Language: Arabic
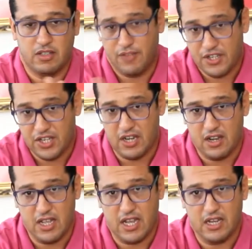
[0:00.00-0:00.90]

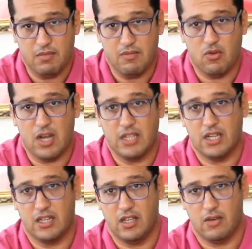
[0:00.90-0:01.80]
تفاجئنا يعني
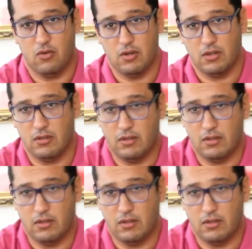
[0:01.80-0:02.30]
بالمغادره ديالو